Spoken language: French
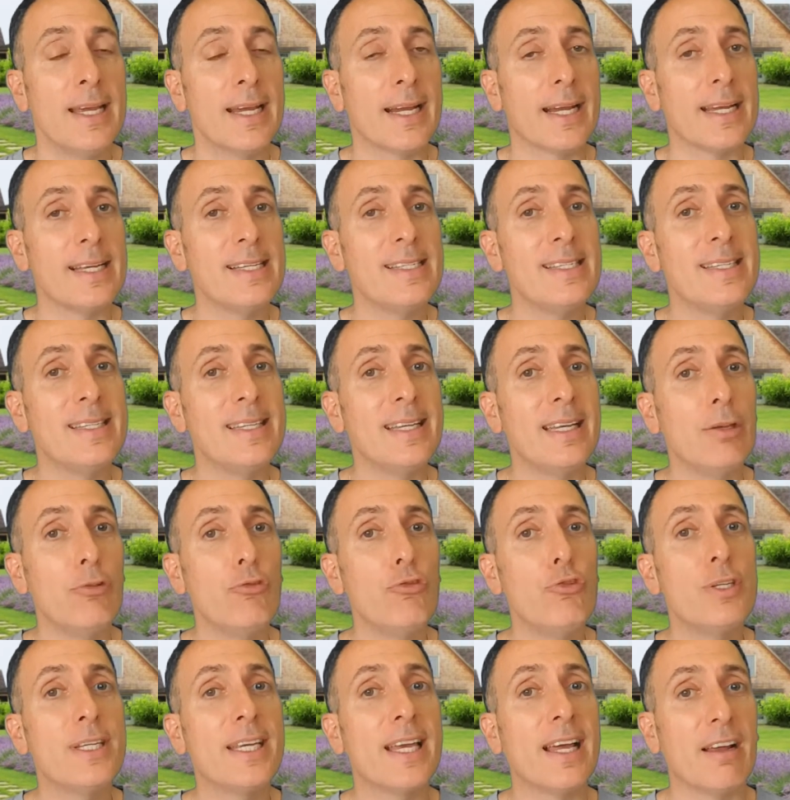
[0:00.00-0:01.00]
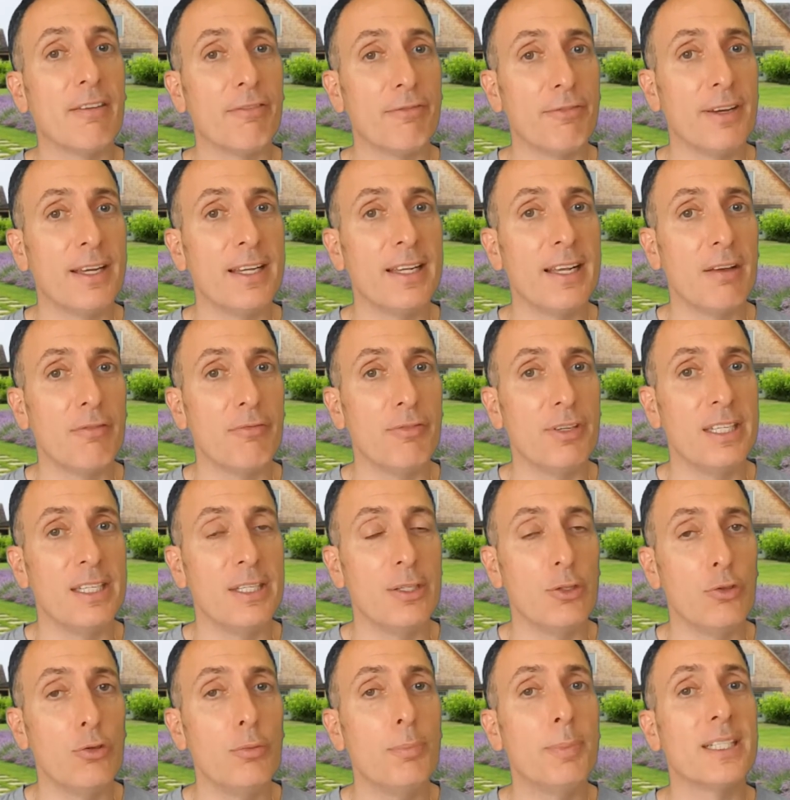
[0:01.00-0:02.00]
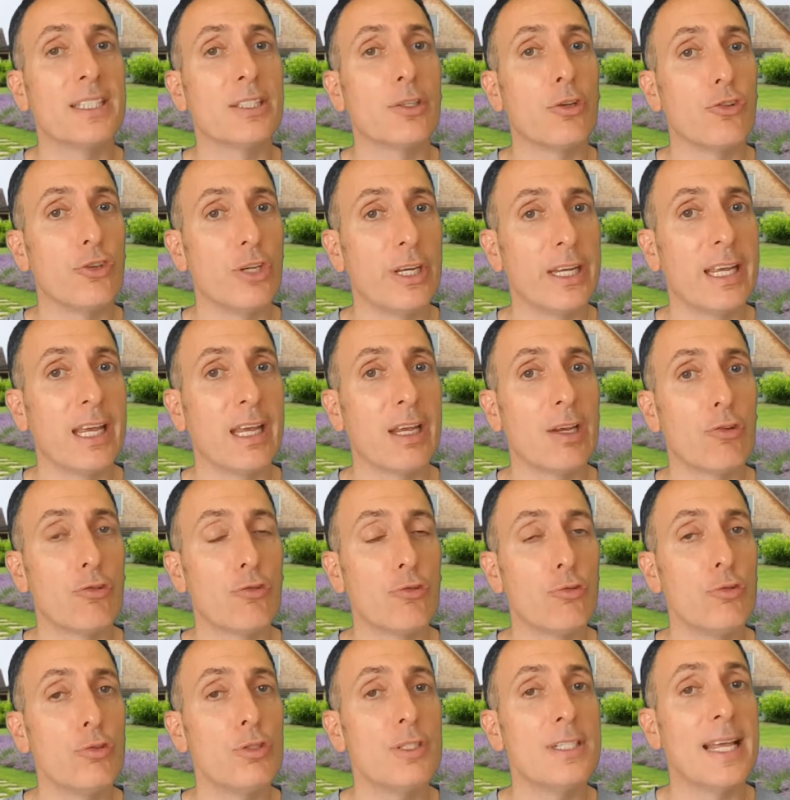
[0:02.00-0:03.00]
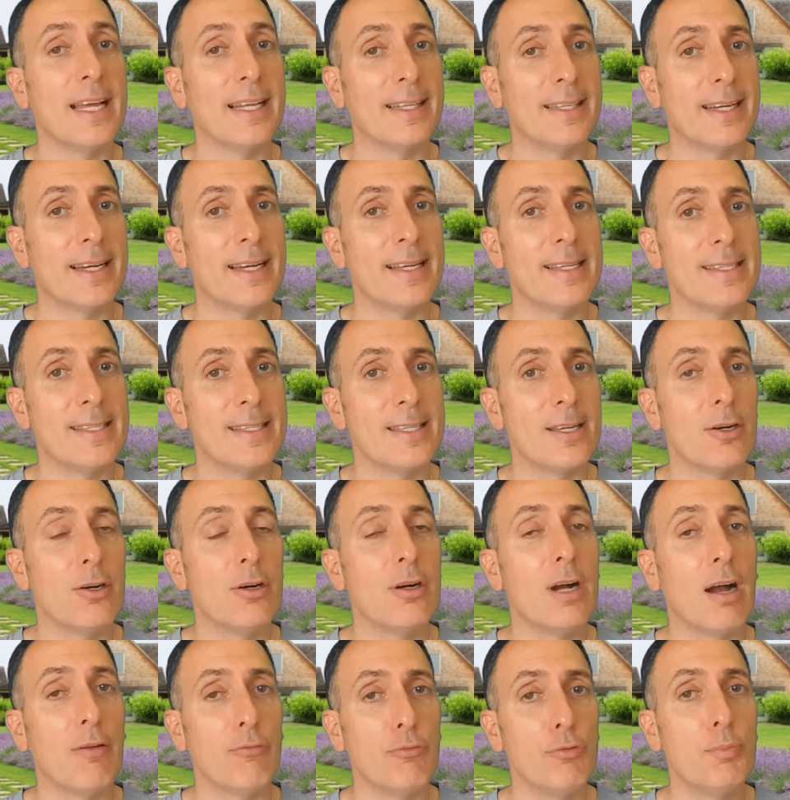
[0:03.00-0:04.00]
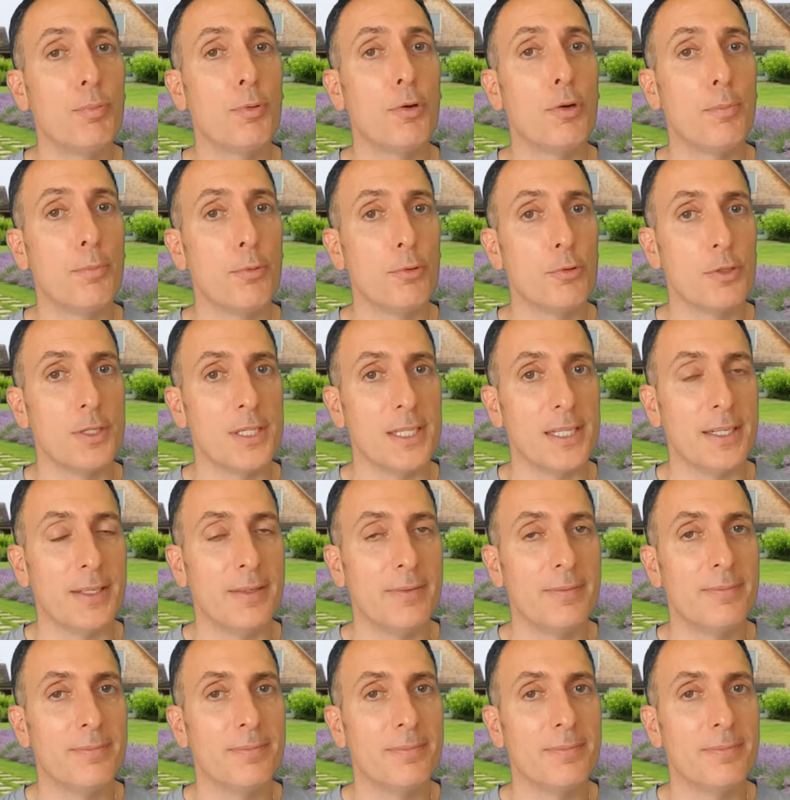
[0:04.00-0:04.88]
Restez jusqu'à la fin de la vidéo parce que j'ai quelque chose d'intéressant à vous proposer.